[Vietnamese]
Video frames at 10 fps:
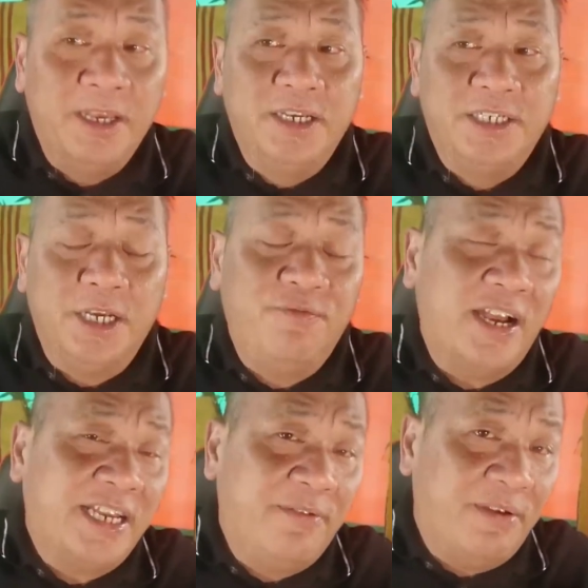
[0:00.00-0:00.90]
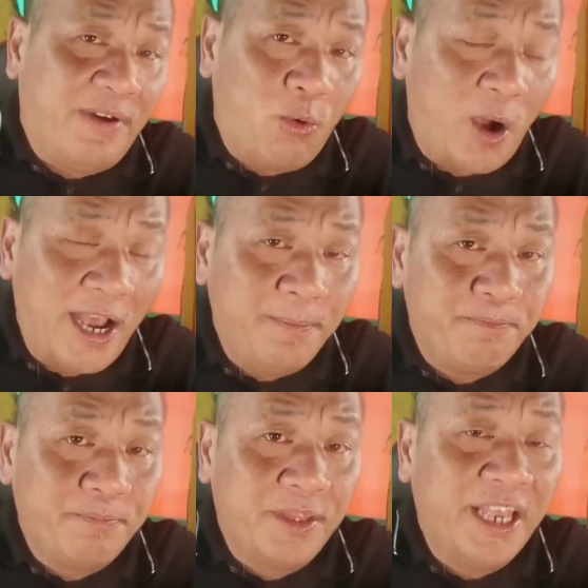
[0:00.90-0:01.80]
sự phát triển về văn hóa,
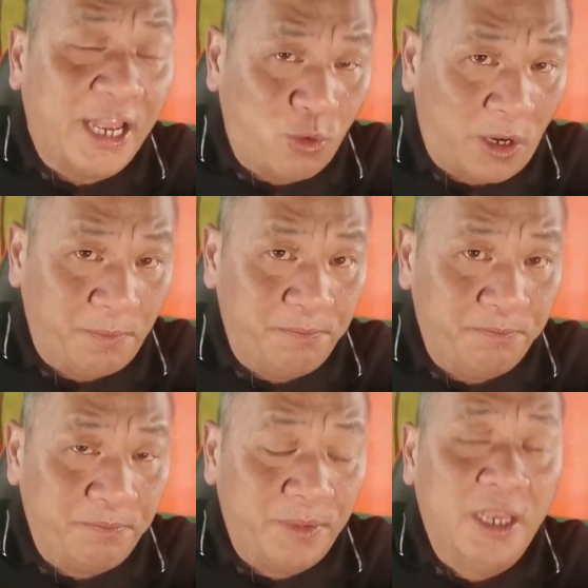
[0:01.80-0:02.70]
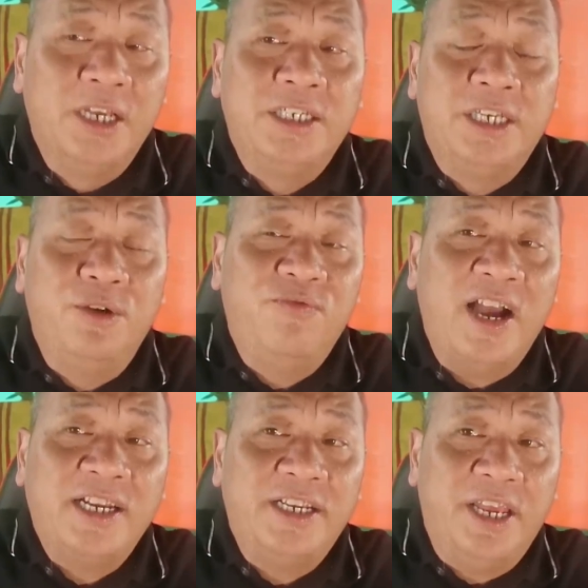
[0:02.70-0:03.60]
nghệ thuật, sự
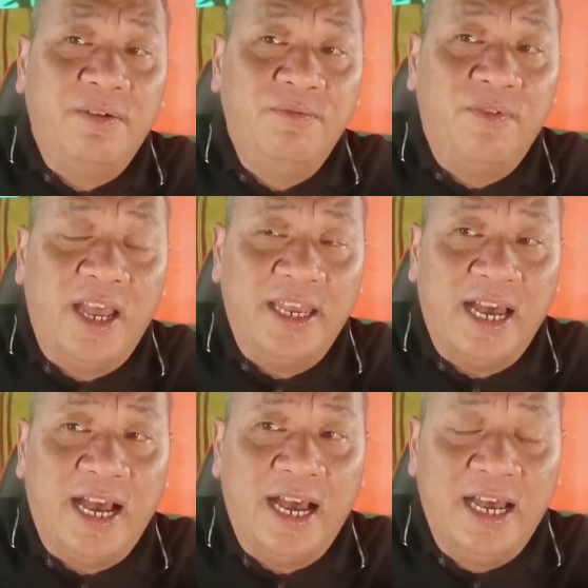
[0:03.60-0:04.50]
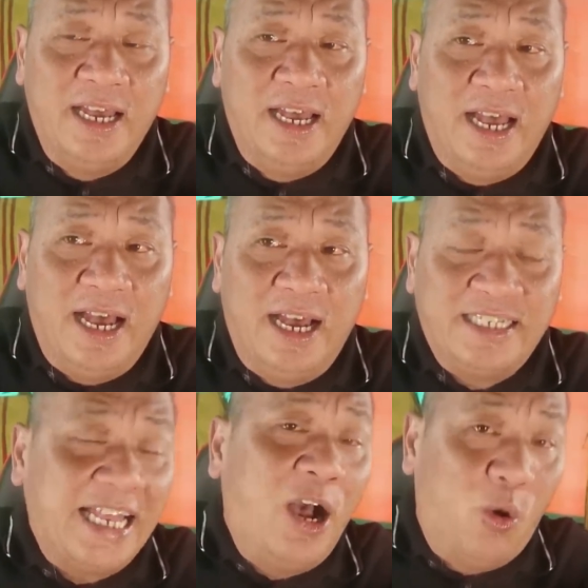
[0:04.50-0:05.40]
phát triển về à, à,
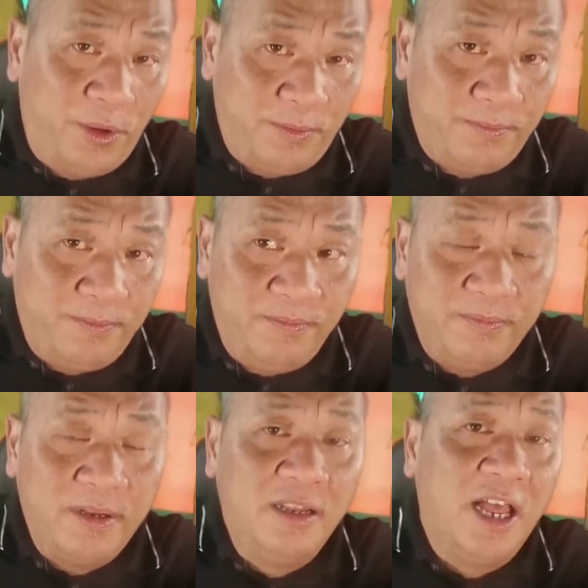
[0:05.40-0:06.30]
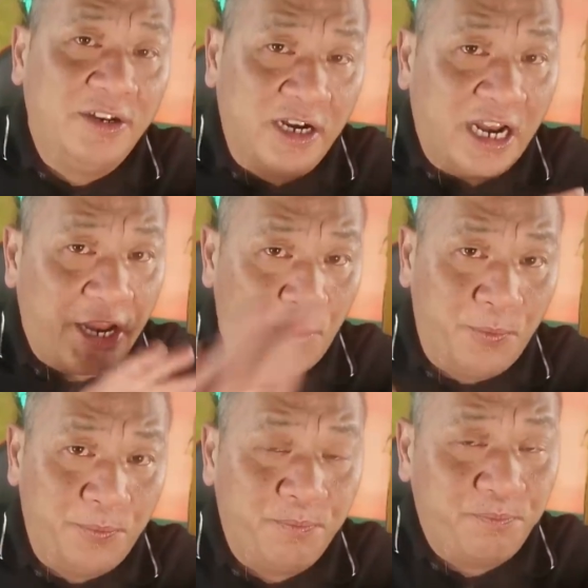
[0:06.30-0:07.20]
xã hội lên rất là đều.
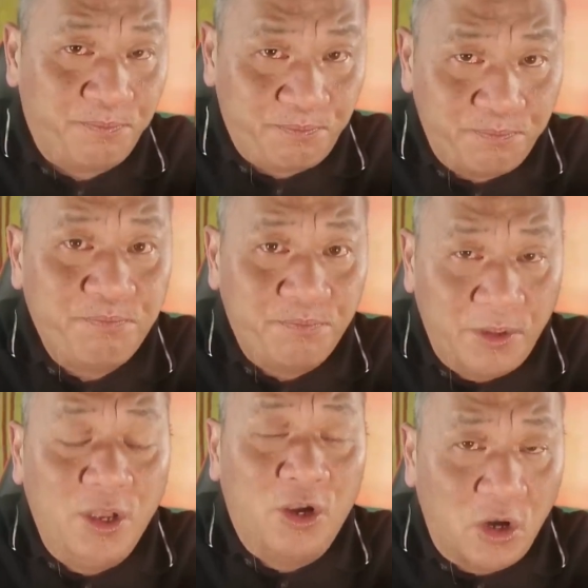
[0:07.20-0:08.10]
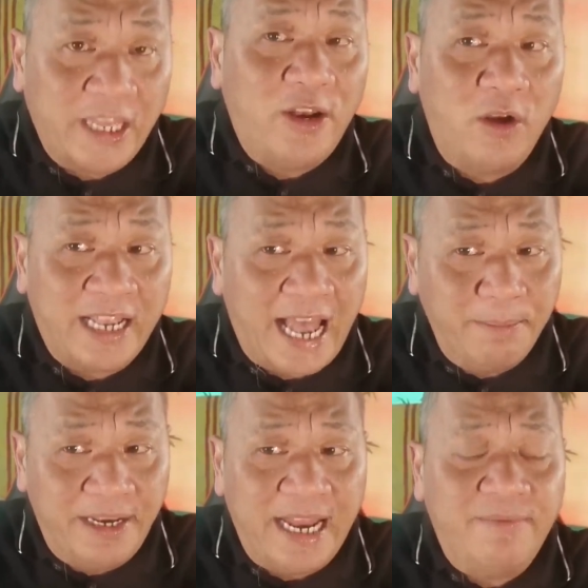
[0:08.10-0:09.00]
Có thể nói cả
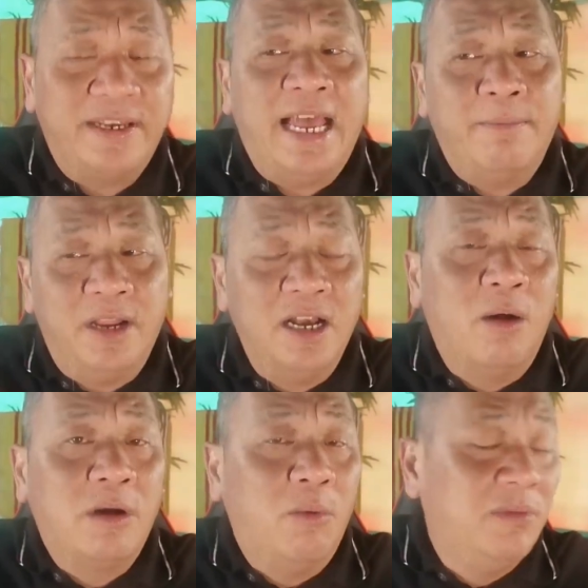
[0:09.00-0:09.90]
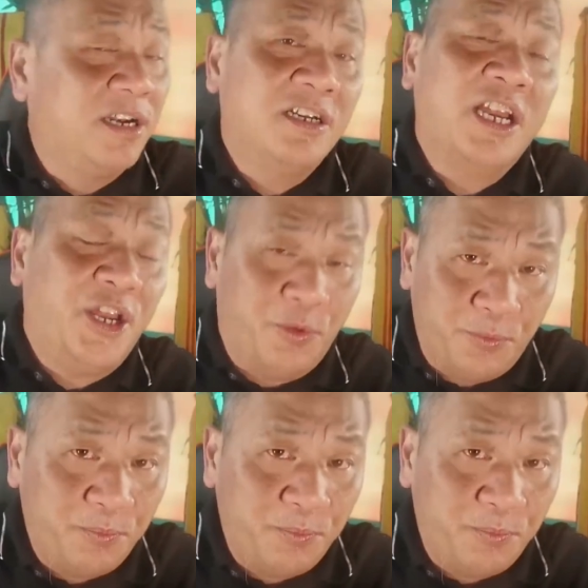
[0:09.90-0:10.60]
miền Nam Việt Nam lẫn Hồng Kông lên rất là đều.